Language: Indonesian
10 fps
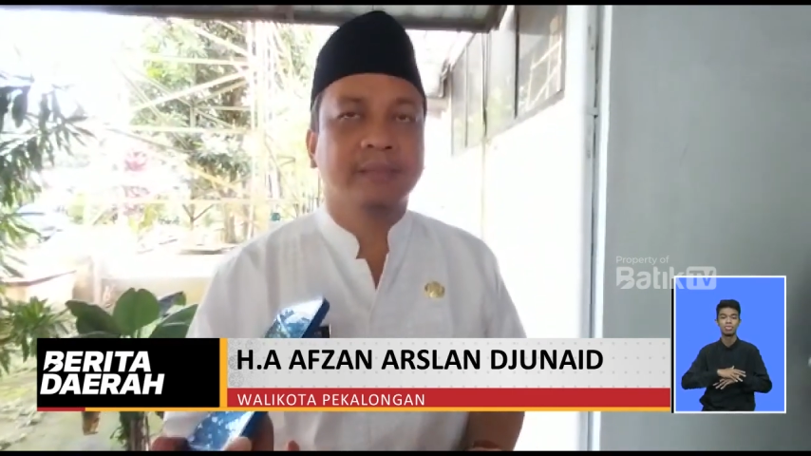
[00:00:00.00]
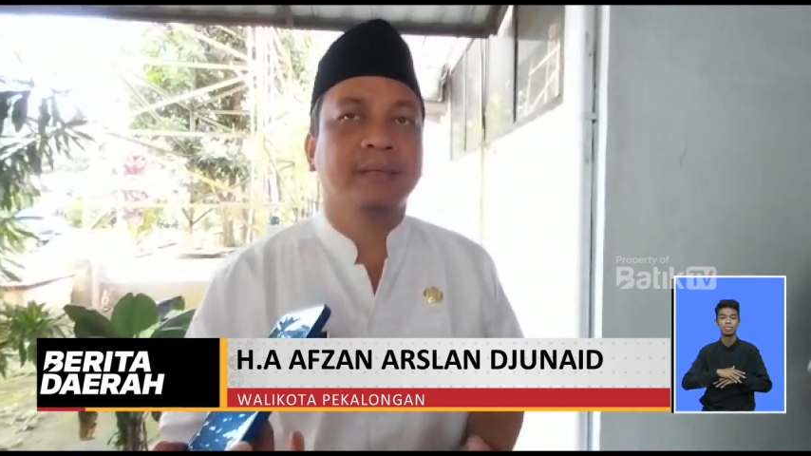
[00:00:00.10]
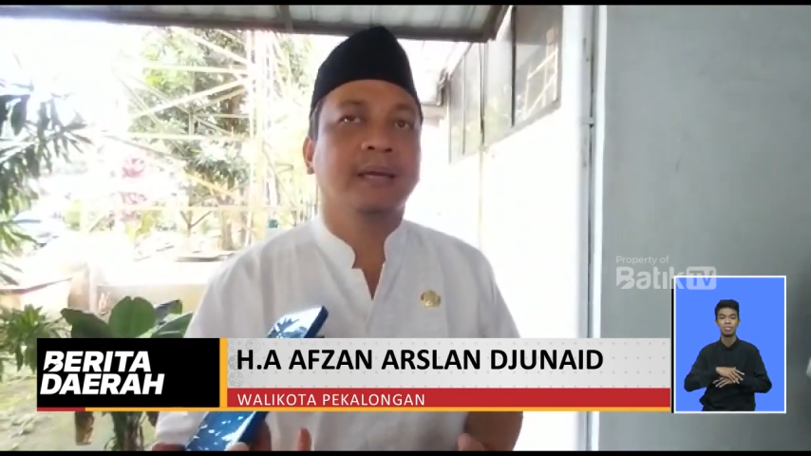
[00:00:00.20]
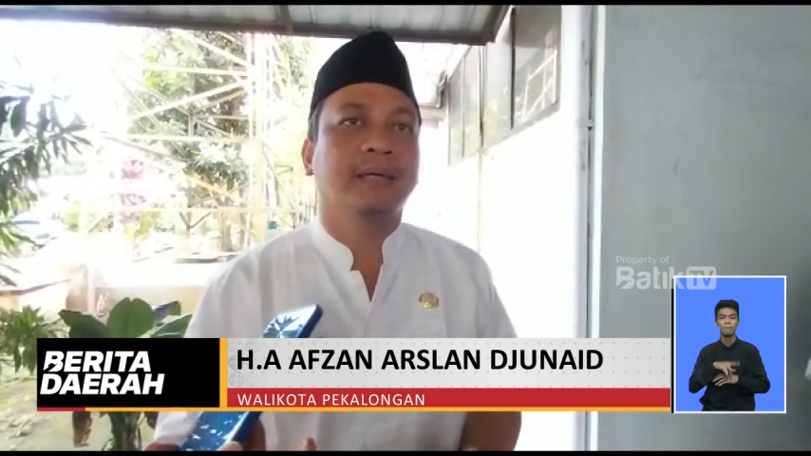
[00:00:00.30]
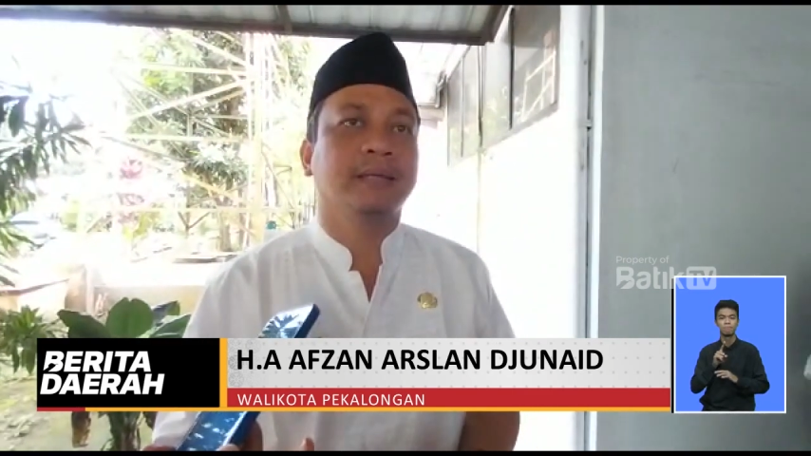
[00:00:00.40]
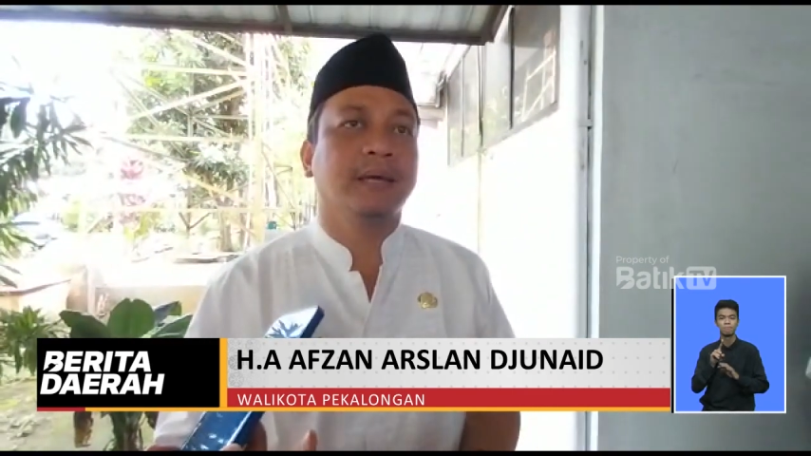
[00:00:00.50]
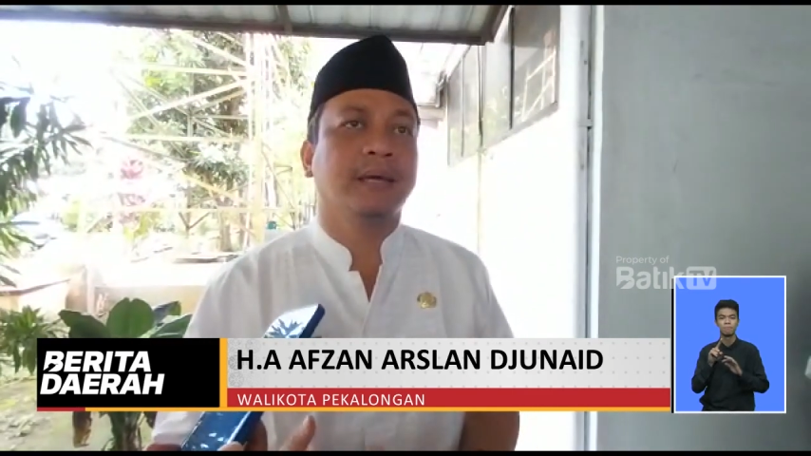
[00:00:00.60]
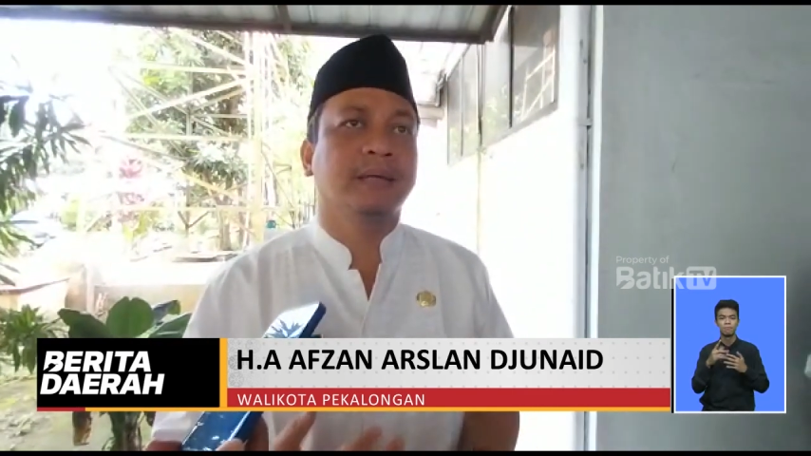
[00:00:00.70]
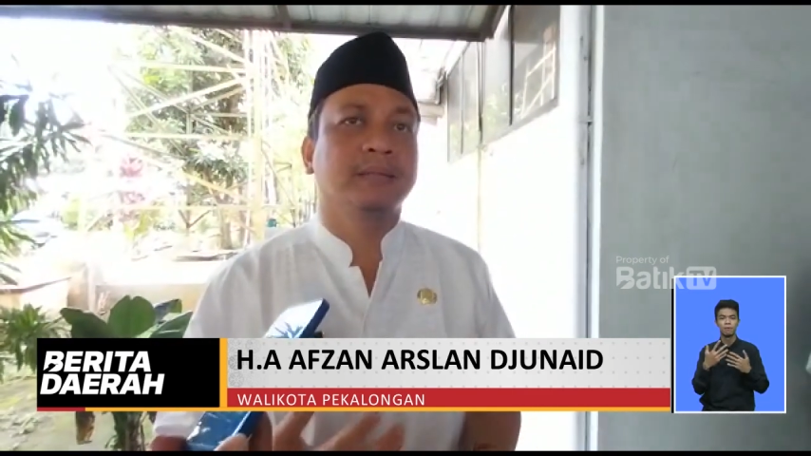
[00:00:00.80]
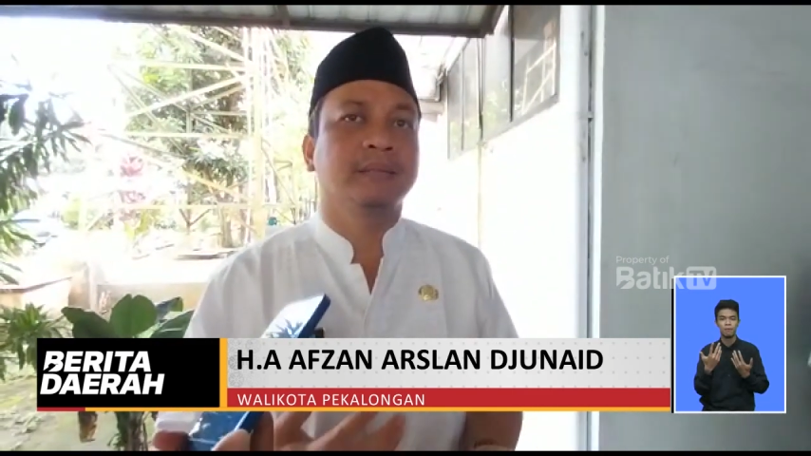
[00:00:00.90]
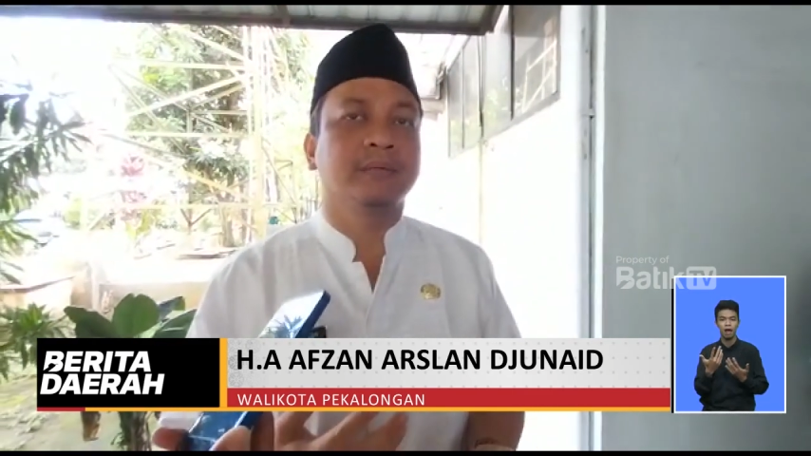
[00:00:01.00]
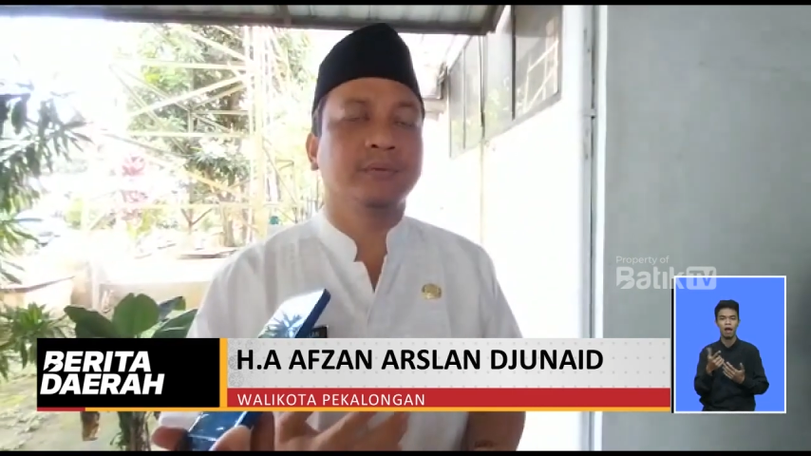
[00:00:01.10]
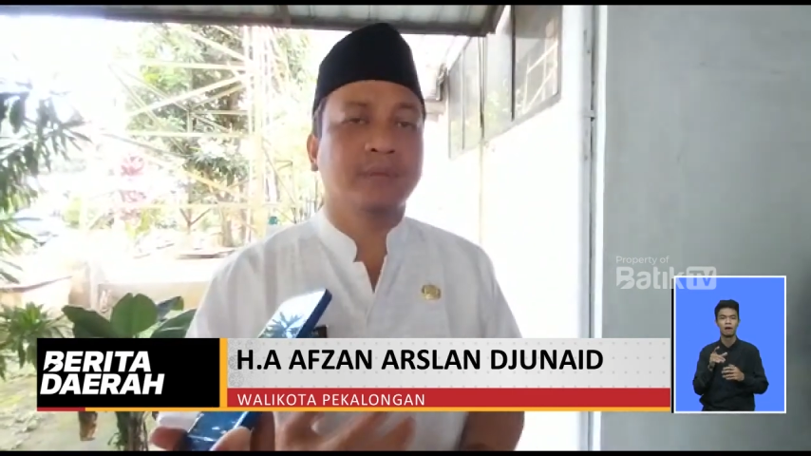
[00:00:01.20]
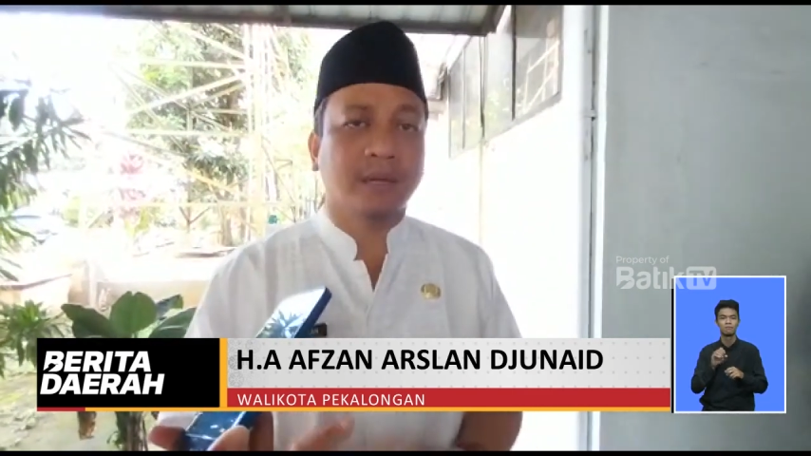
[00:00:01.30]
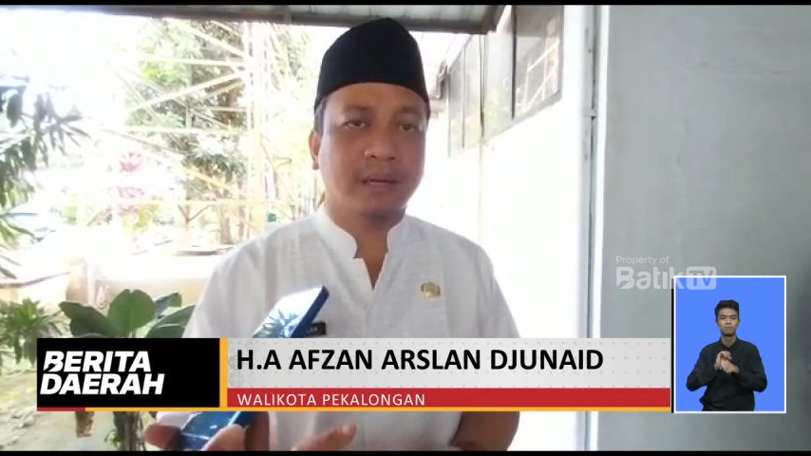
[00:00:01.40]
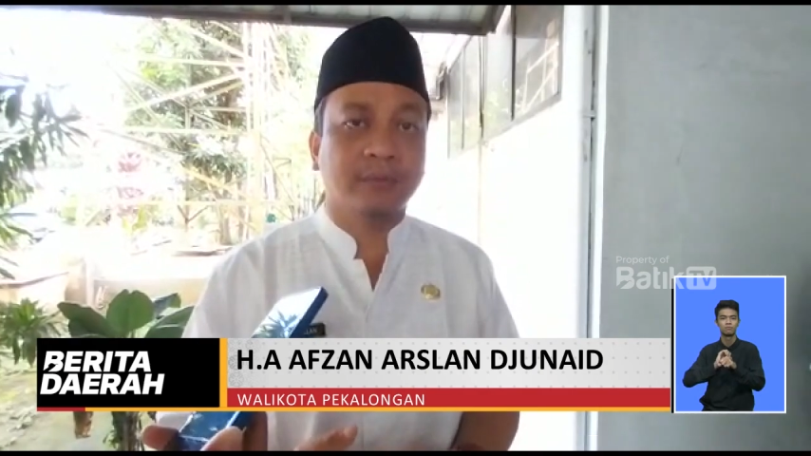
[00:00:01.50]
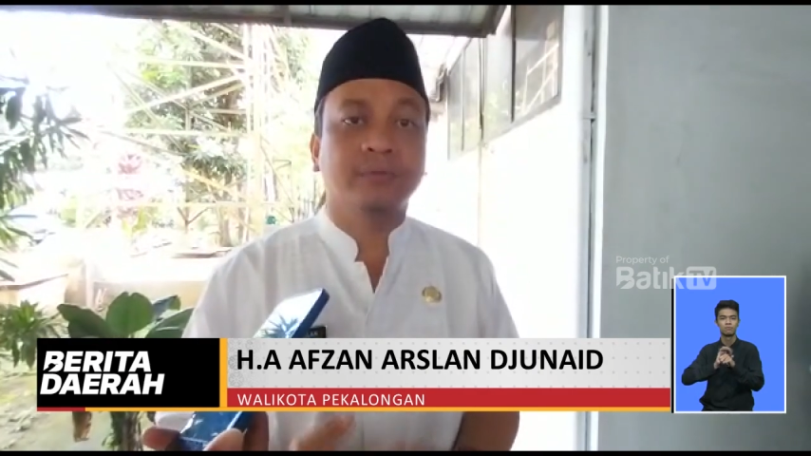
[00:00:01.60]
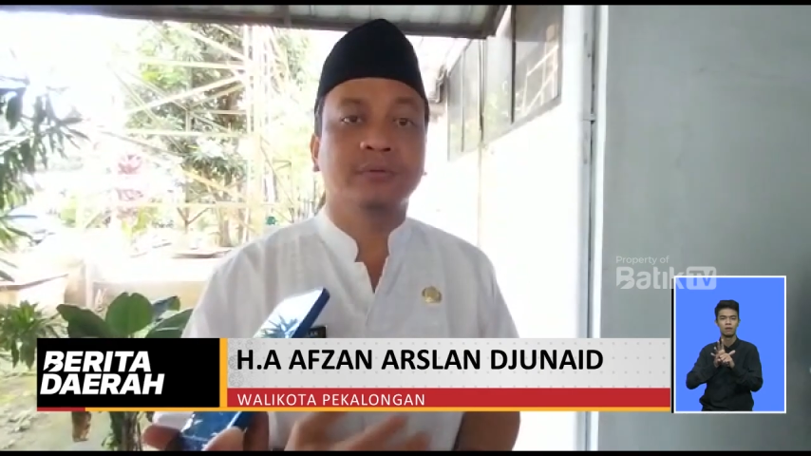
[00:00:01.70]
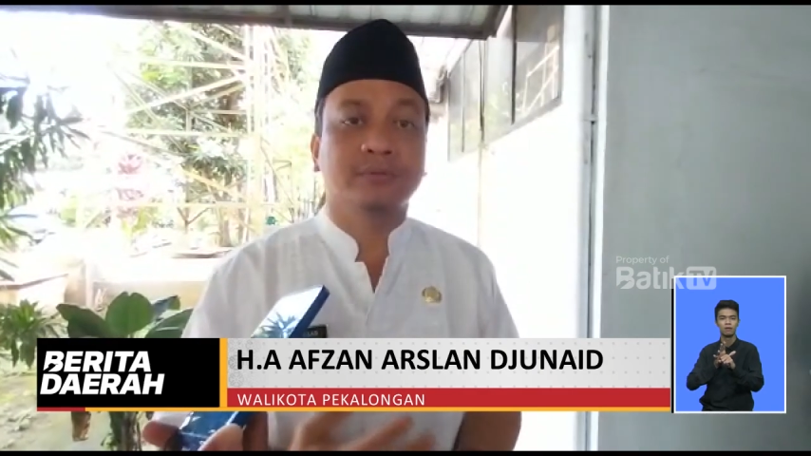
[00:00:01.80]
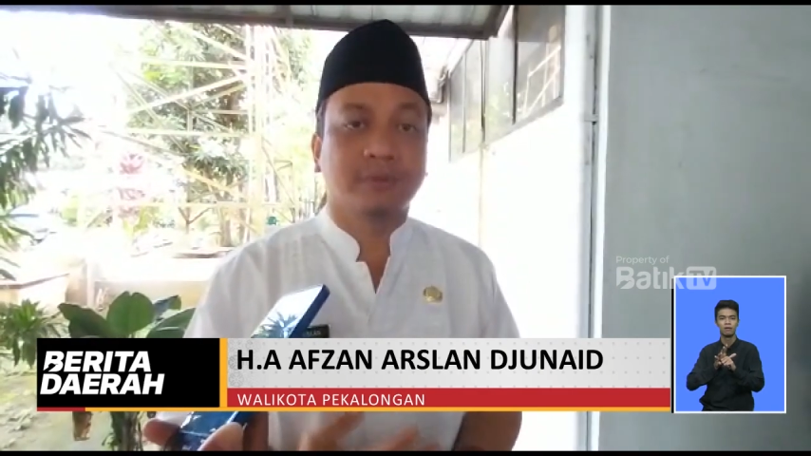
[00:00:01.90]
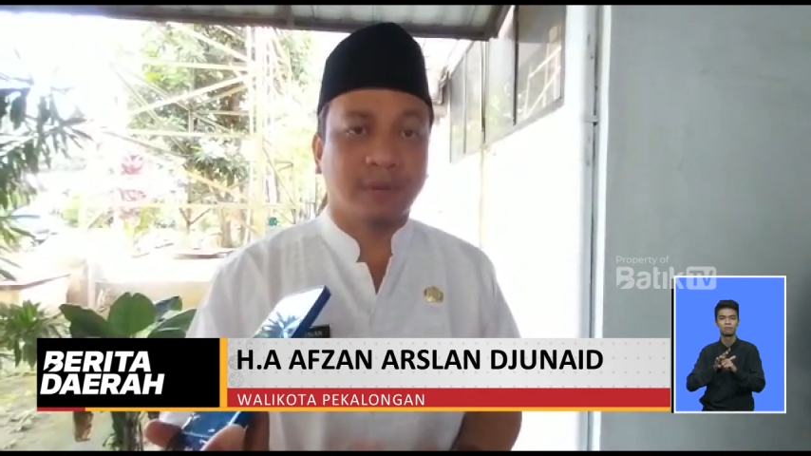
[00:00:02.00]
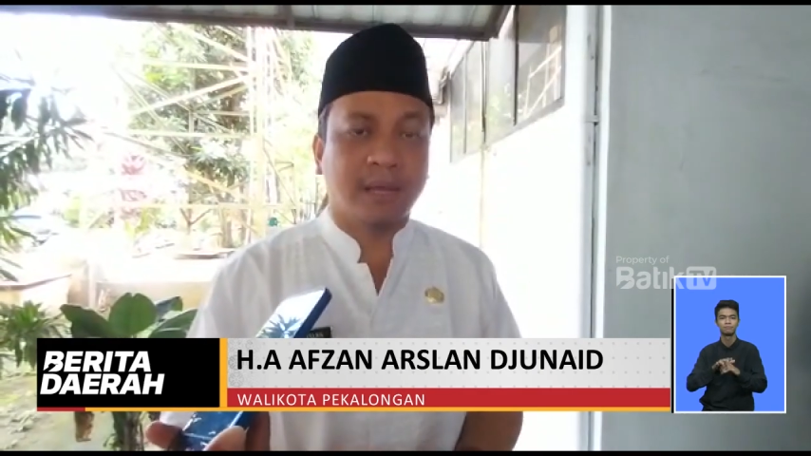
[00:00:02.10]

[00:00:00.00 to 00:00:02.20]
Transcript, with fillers: kan yang digunakan untuk usul